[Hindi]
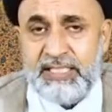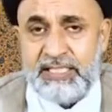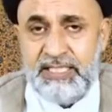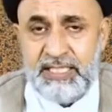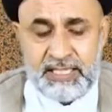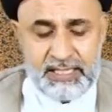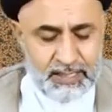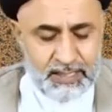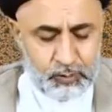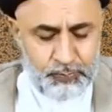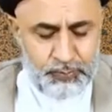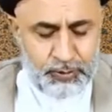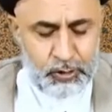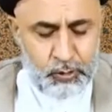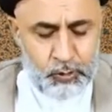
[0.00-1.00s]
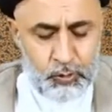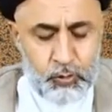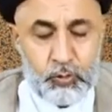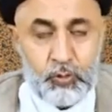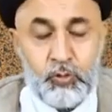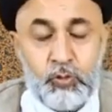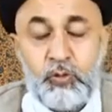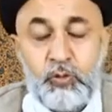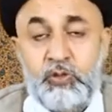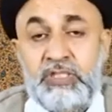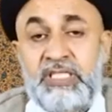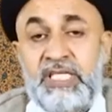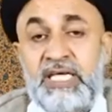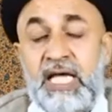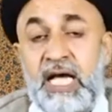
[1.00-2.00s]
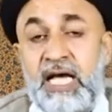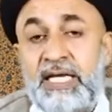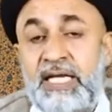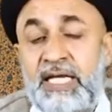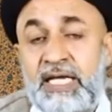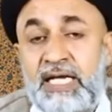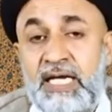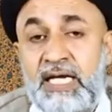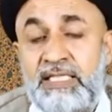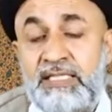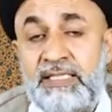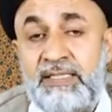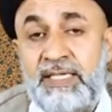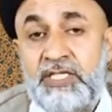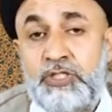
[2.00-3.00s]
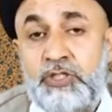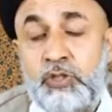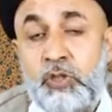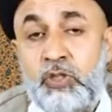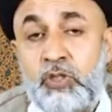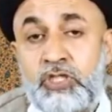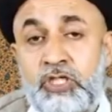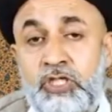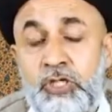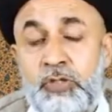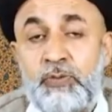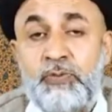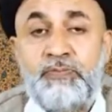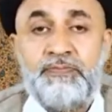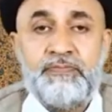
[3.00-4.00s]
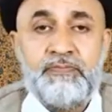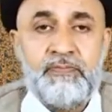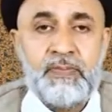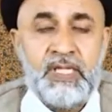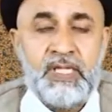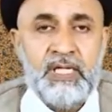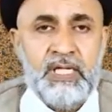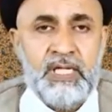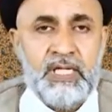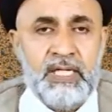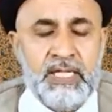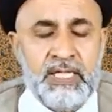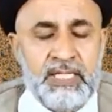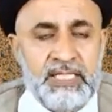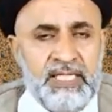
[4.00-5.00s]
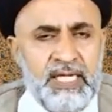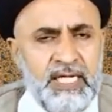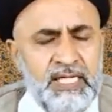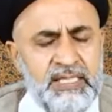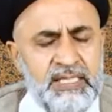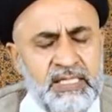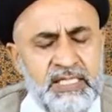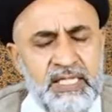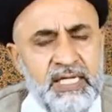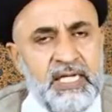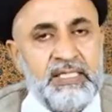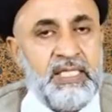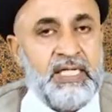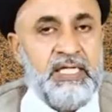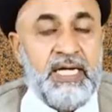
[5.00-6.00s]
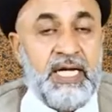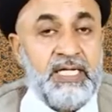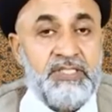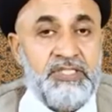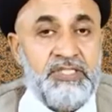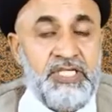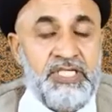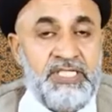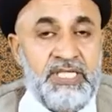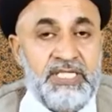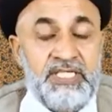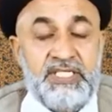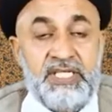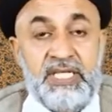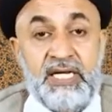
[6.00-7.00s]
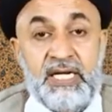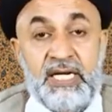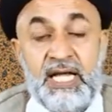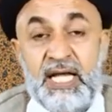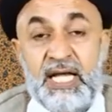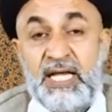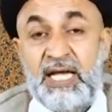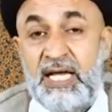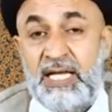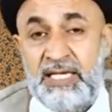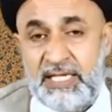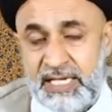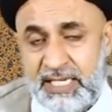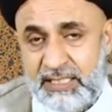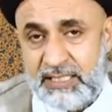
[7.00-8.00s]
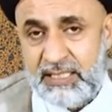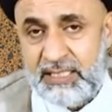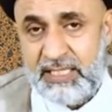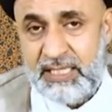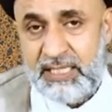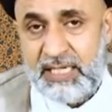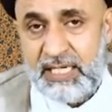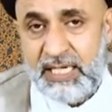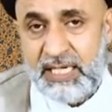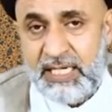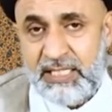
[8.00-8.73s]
के लिए किया गया तो फिर लोगों को दिखाने का इतना शौक क्यों ये इतनी खतरनाक चीज़ है जिसे रयाकारी कहते हैं